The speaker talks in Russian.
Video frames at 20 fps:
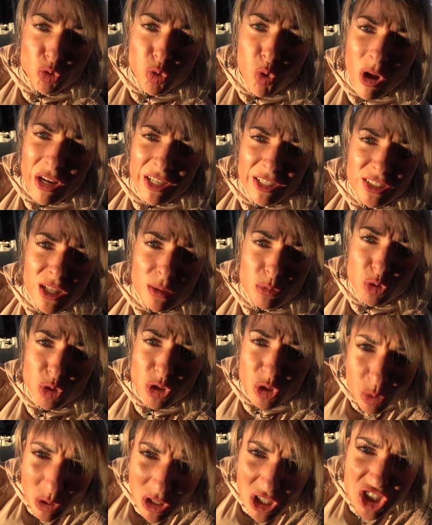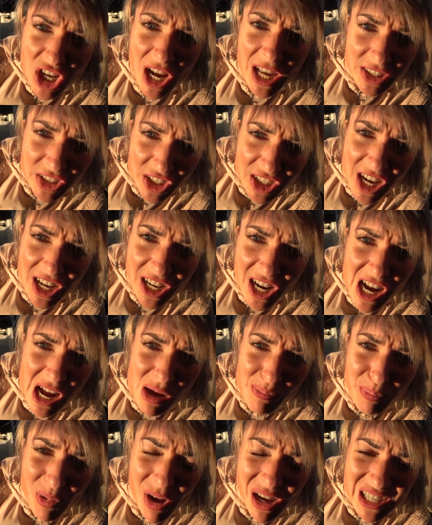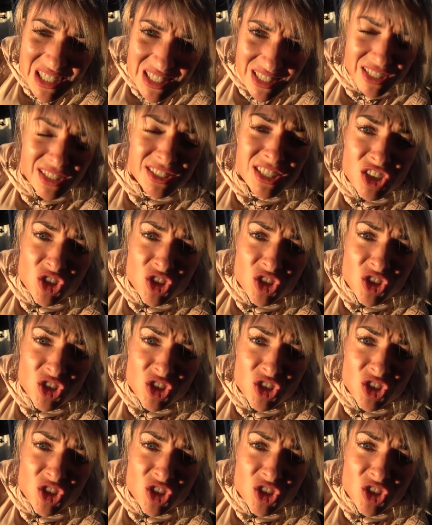Толик, нам тут не угрожает никакая опасность.